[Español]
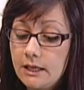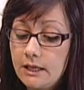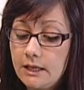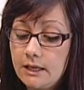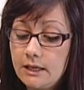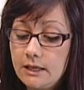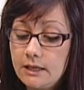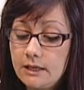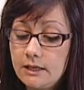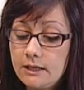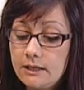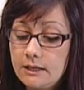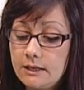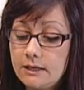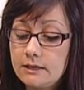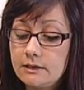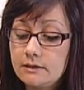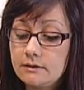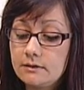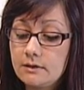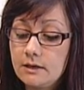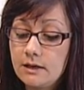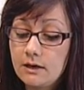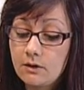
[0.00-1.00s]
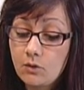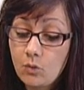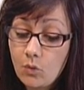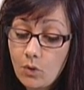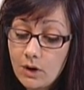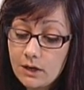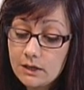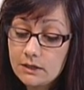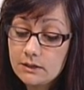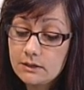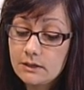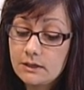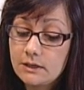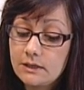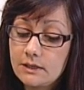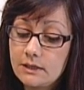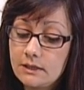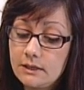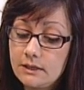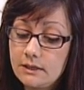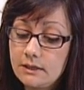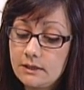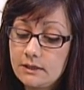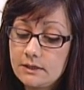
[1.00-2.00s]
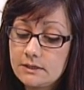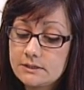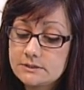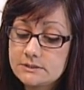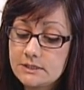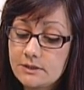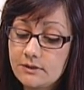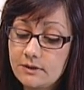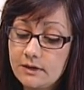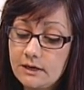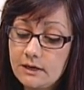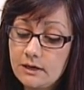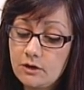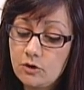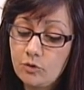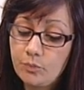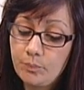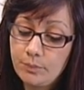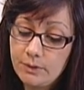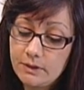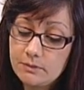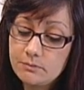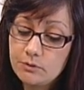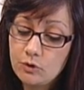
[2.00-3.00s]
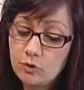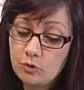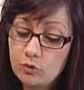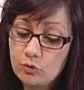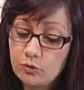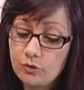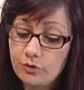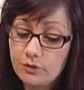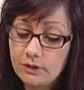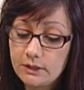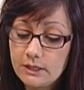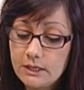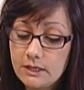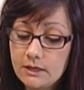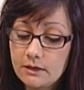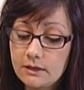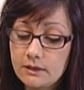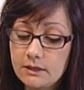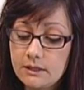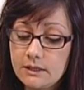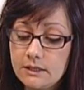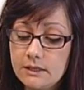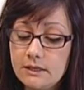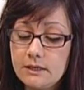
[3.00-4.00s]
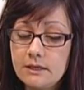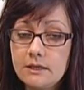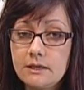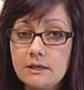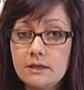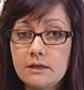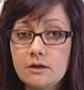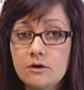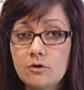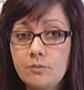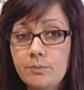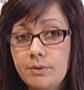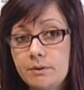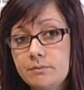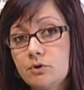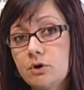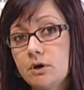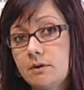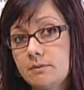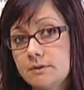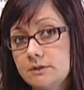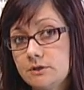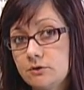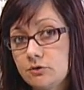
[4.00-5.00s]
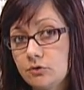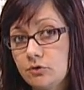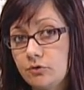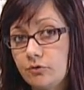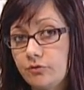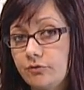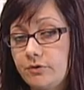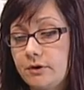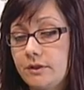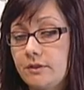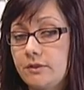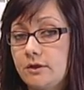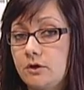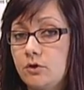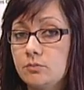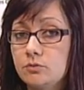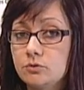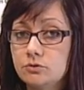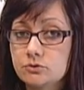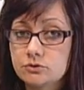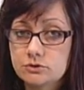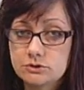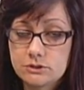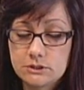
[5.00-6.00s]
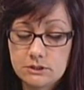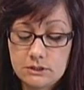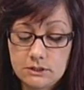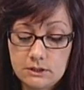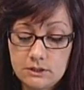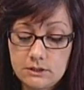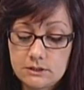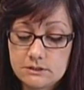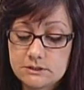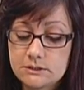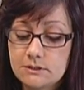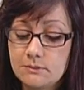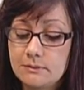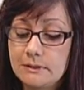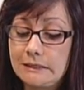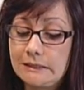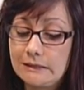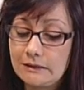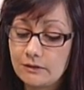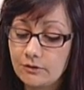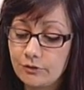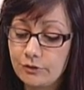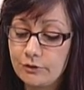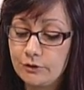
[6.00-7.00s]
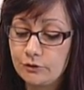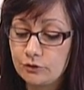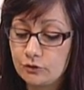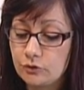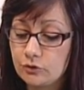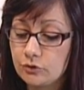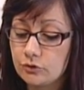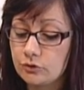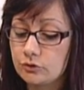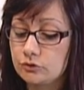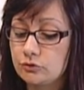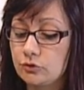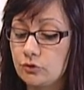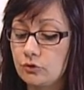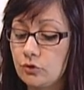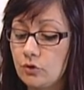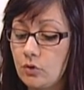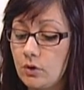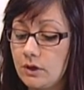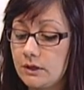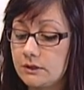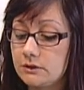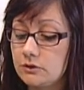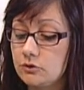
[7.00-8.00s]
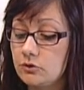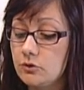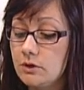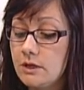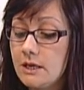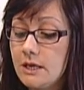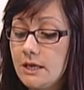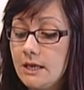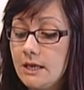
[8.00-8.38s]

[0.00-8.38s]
eh, en la cual eh, se darán los premios Cruz de Guía y los premios Caballero Cofrade, como se, se viene haciendo todos los años.